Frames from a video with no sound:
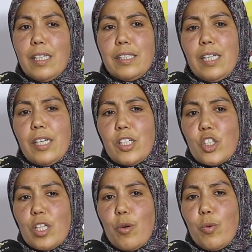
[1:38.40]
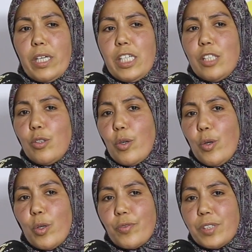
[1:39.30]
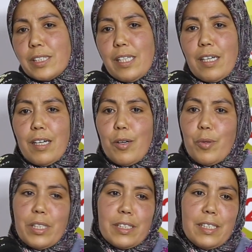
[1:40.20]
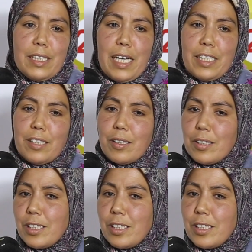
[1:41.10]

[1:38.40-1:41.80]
تخرج هو كيدور حور في الزنقة وانا ضيعني